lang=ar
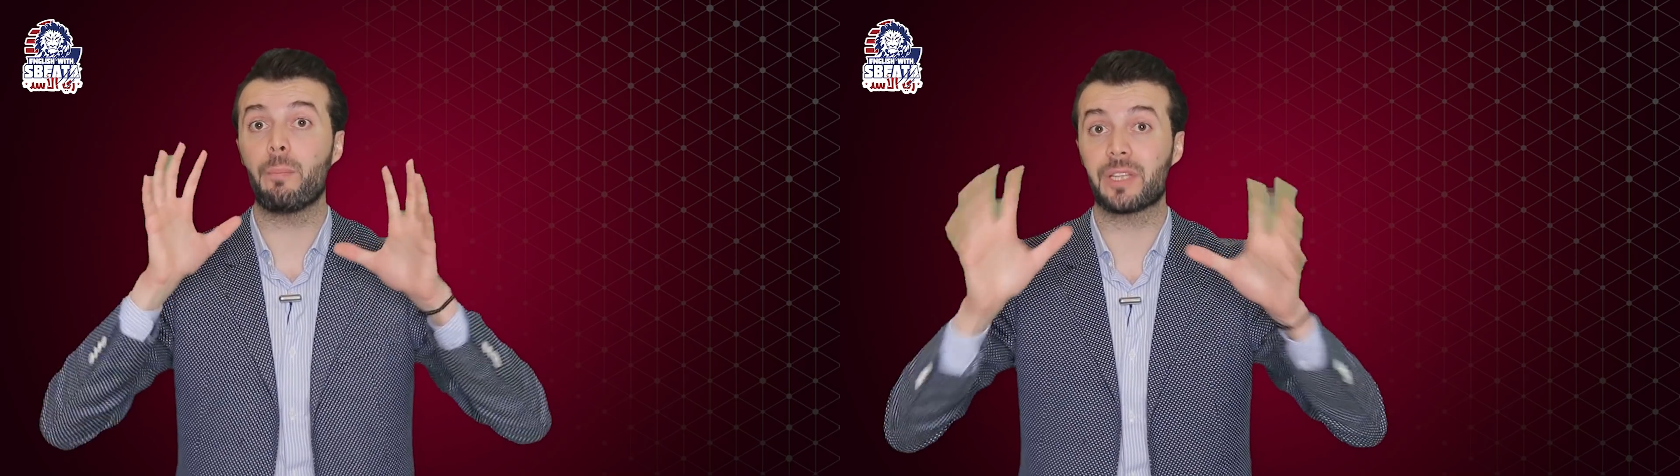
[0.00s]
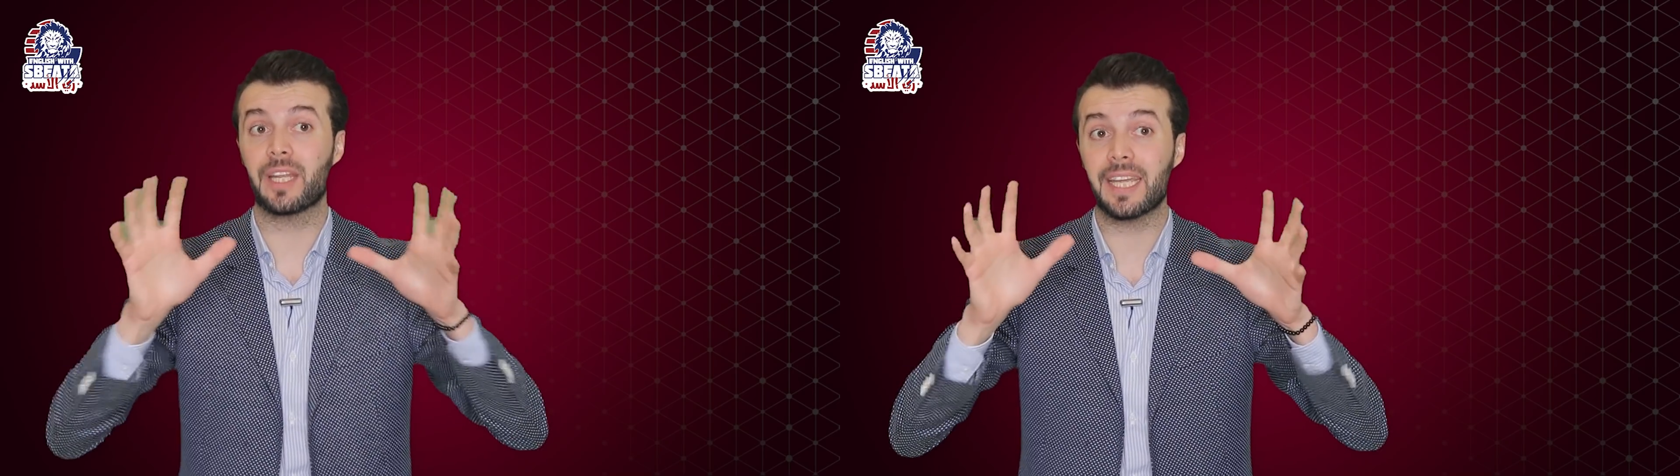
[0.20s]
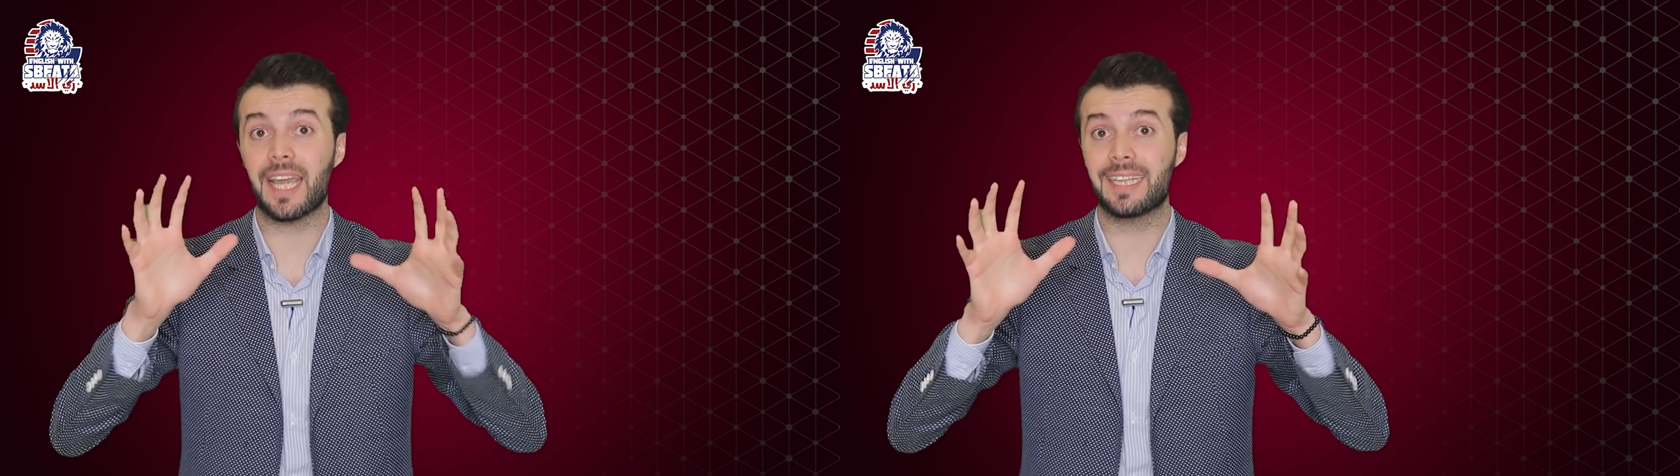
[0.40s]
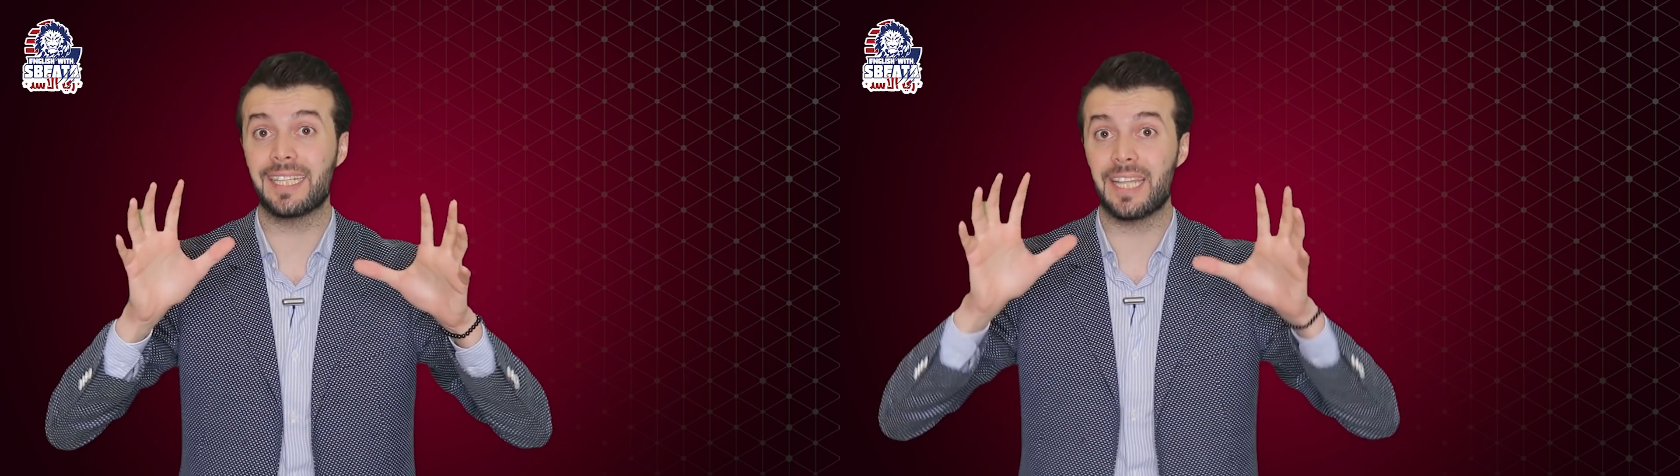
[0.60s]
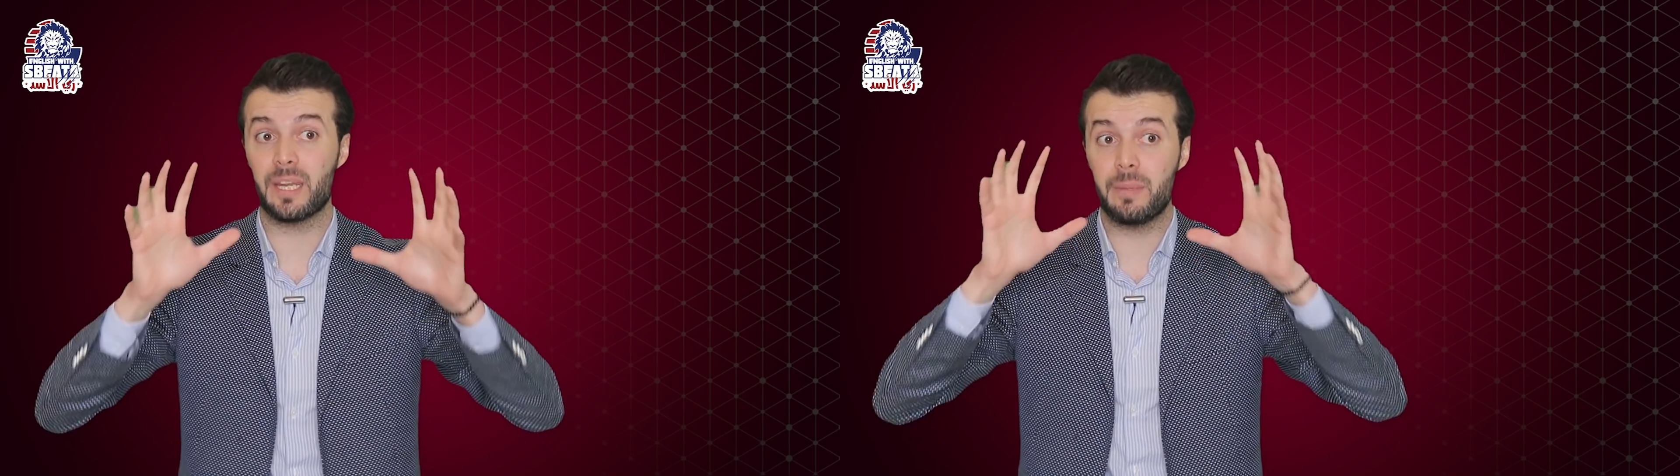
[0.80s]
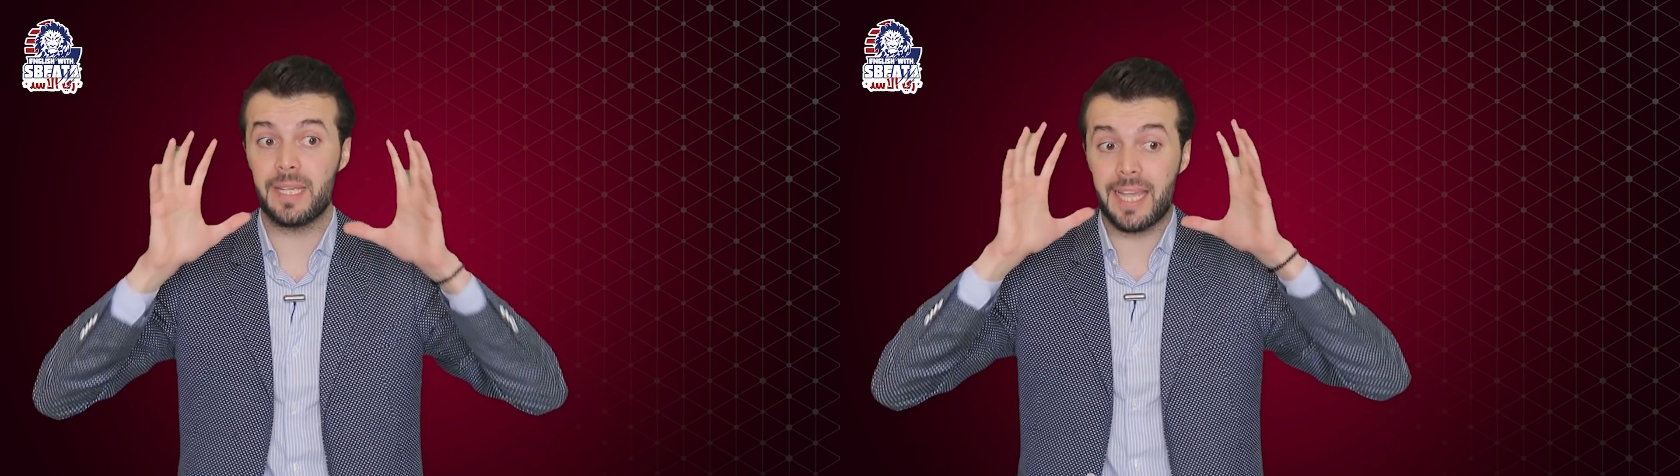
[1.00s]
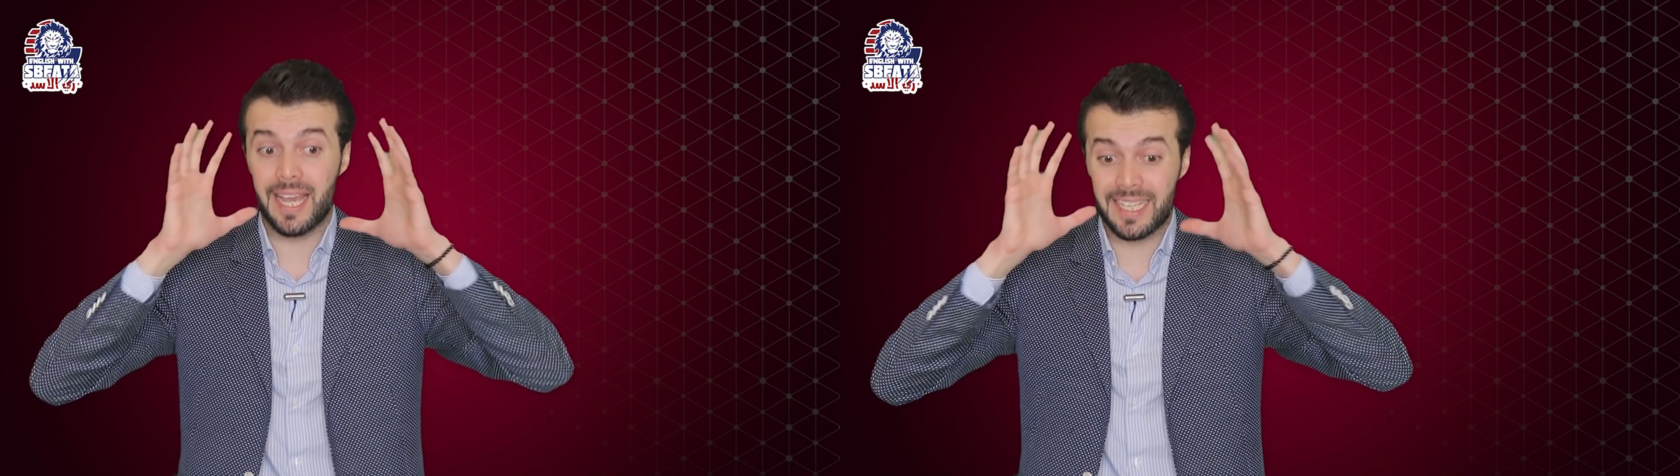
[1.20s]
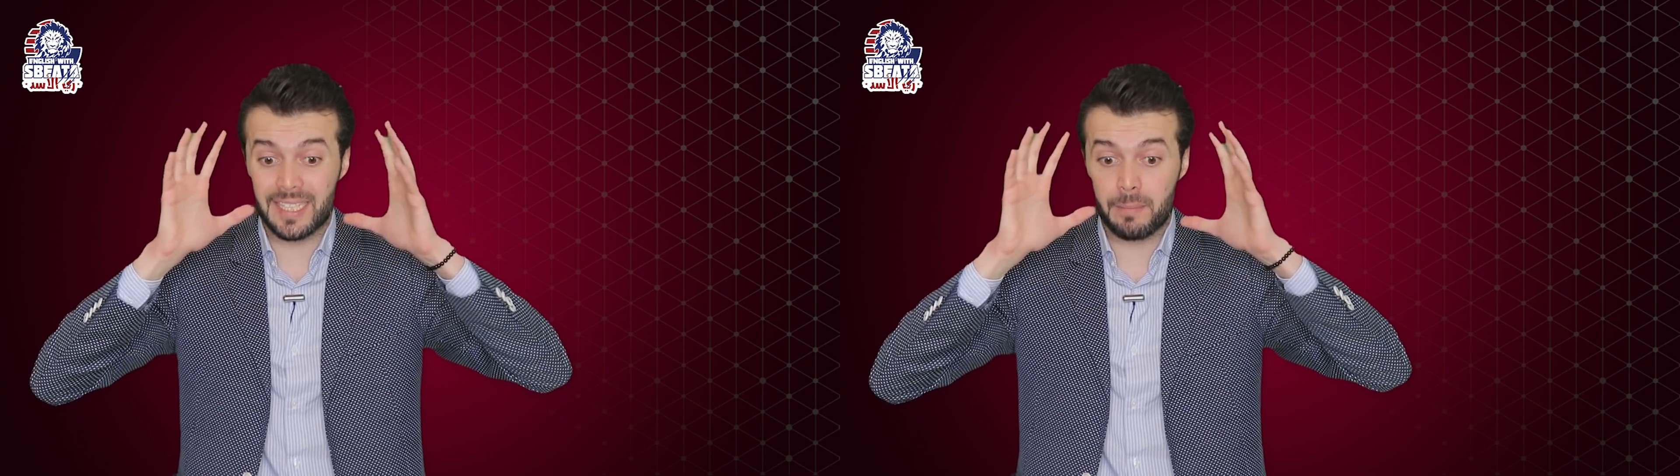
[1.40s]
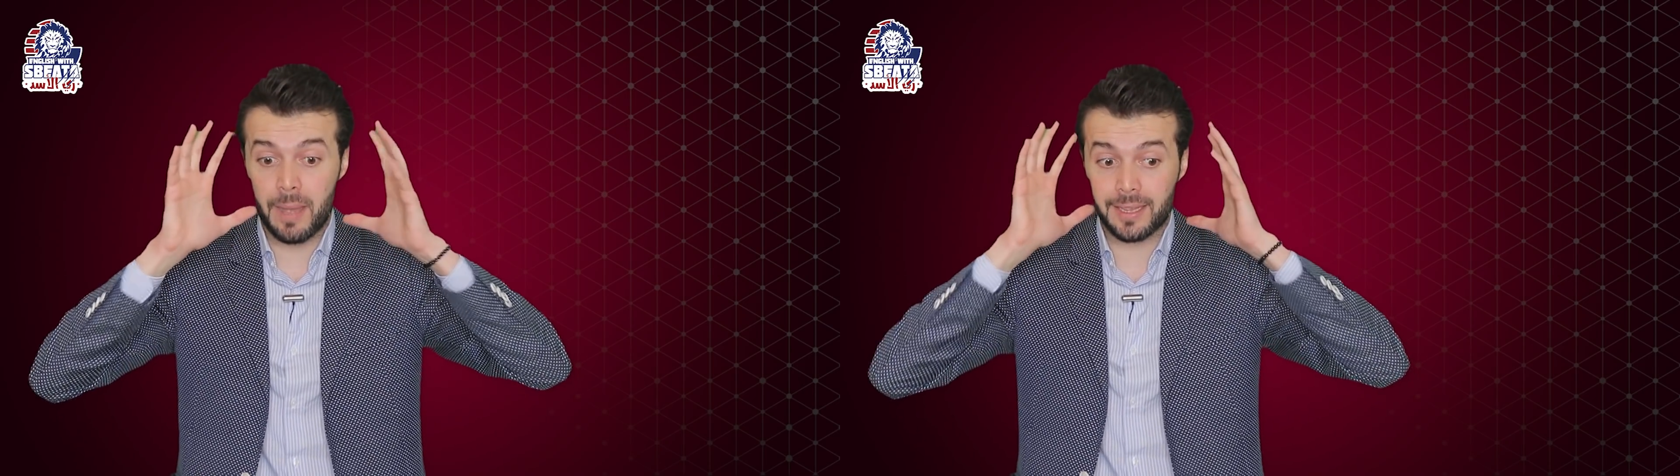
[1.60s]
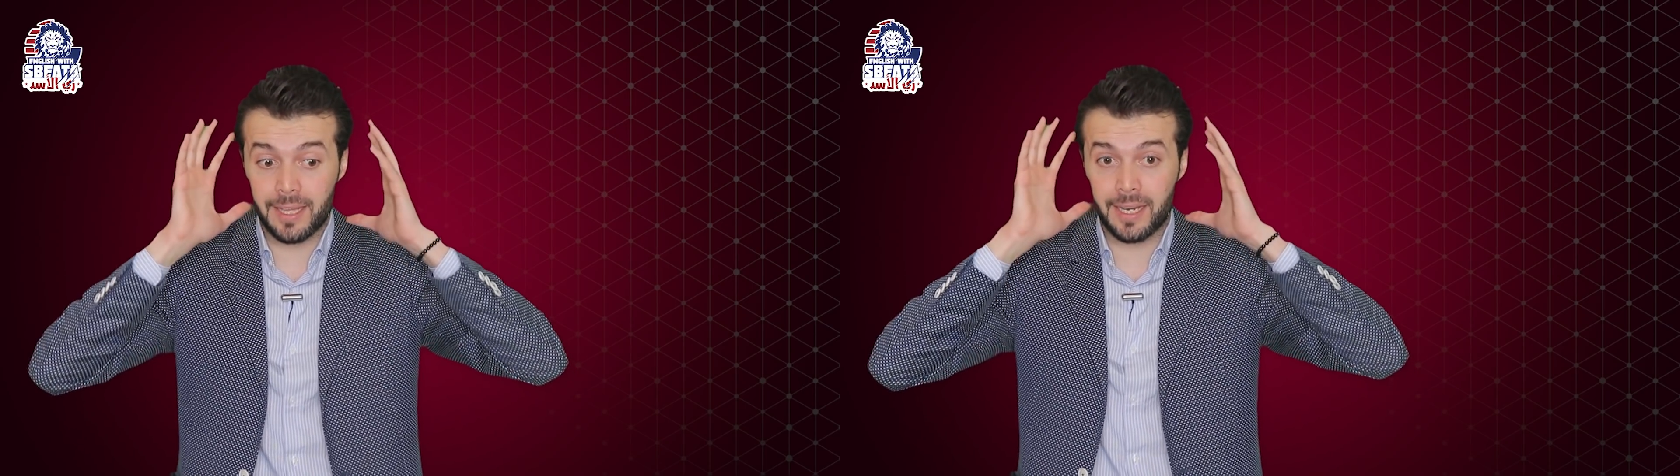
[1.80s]
بطريقة تدريبية
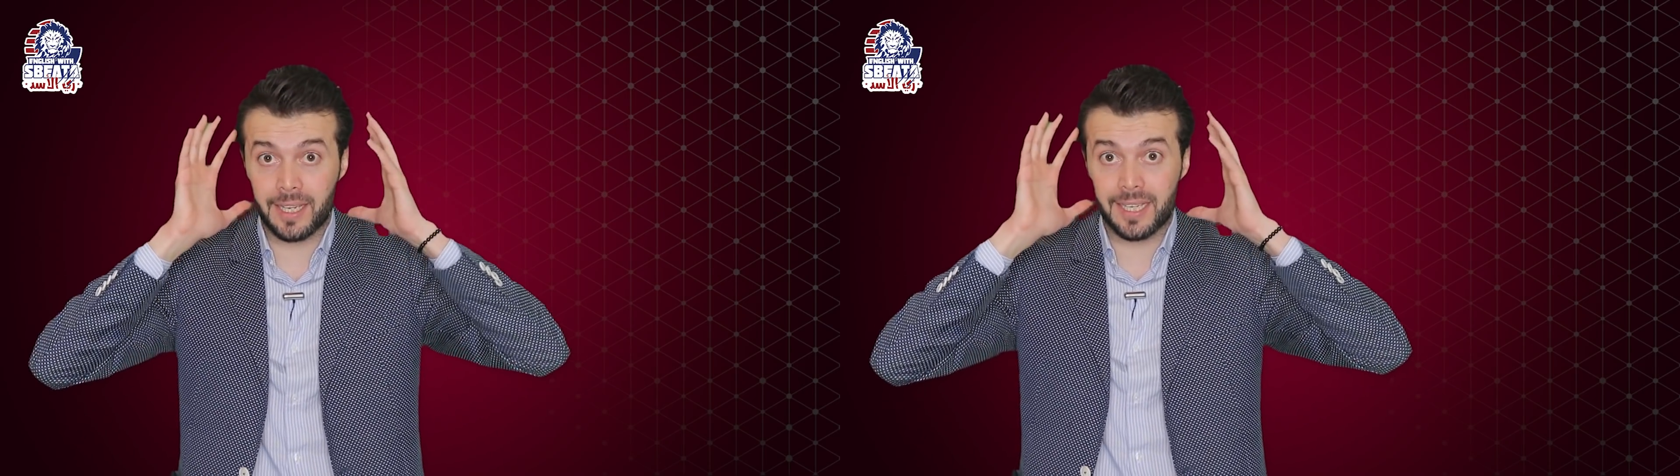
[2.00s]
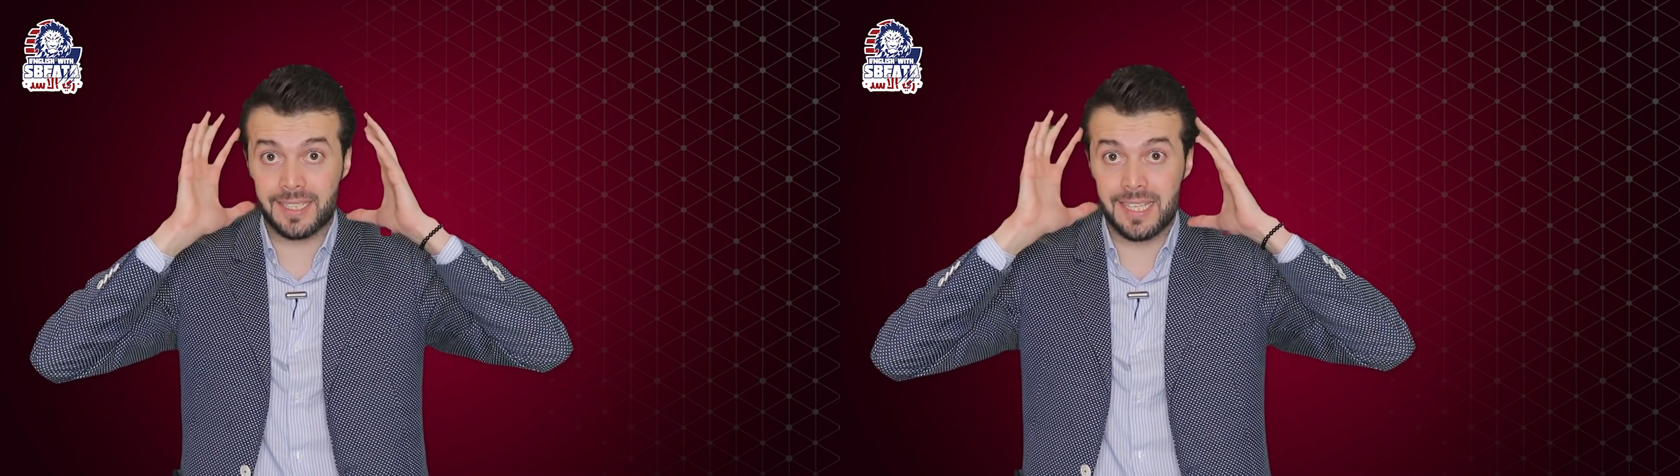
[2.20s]
اسمها طريقة